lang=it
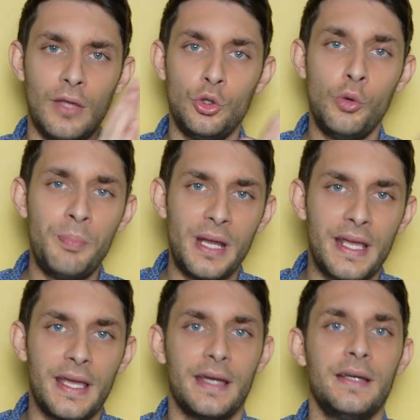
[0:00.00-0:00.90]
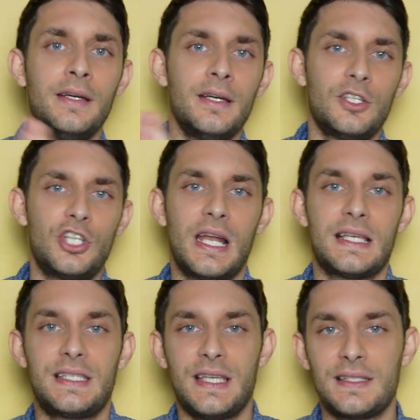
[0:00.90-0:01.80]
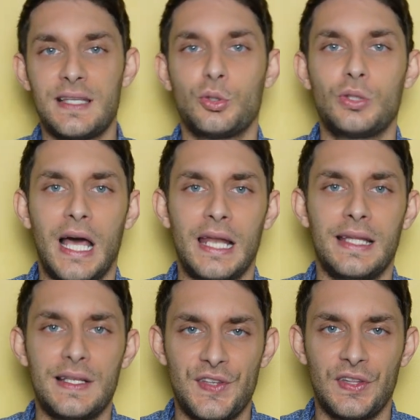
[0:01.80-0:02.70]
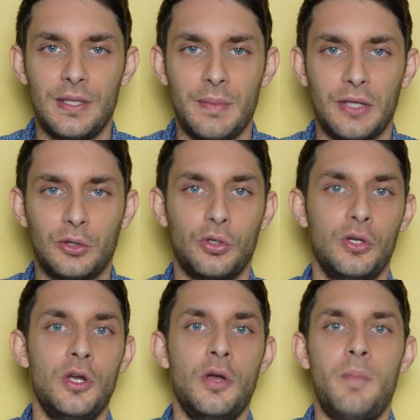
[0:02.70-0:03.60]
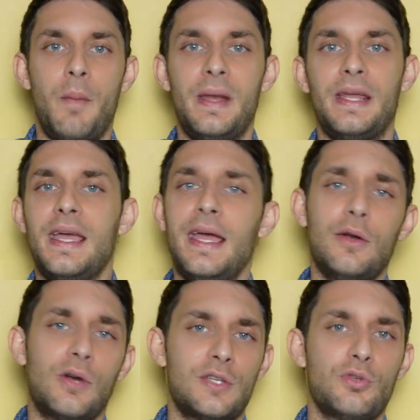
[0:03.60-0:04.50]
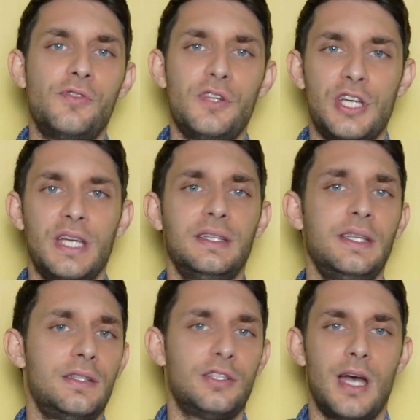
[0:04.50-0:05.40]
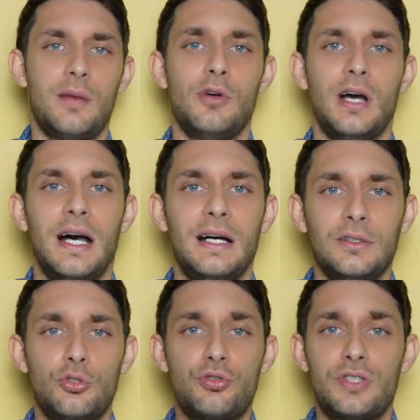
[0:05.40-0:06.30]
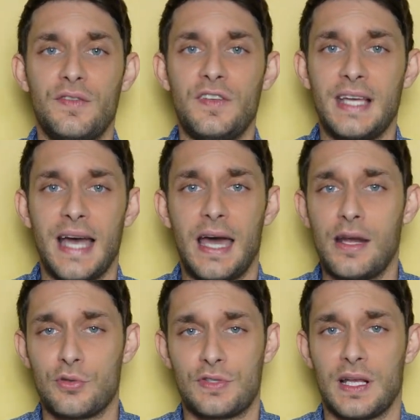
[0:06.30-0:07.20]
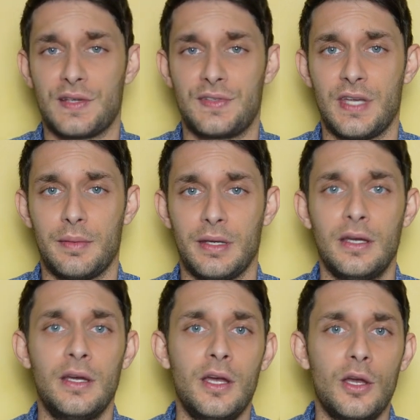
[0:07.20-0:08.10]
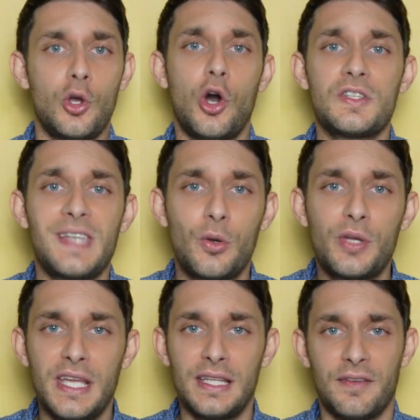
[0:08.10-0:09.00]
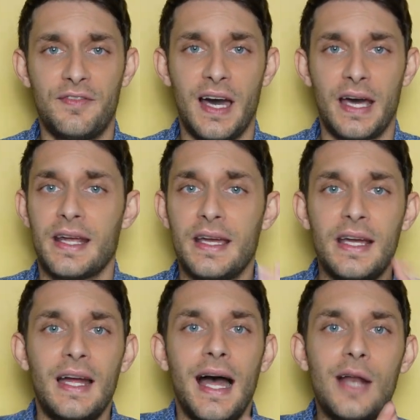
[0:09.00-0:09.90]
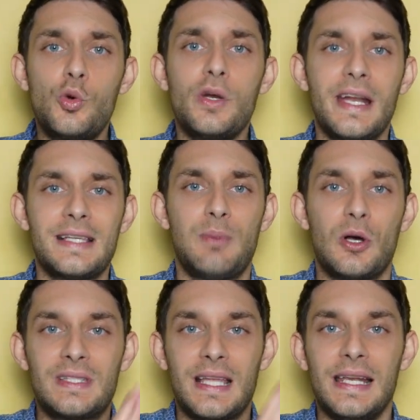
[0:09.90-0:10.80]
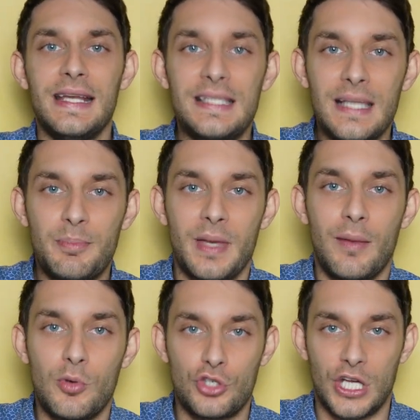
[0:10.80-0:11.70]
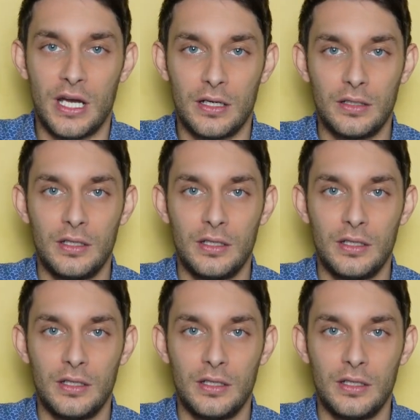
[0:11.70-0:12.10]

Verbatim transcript: Non perché c'è l'assenza totale del sentimento, ma perché non è sufficiente, diciamo, a giustificare lo stare assieme. Cosa lo chiedi a fare? Alcune risposte le sappiamo già,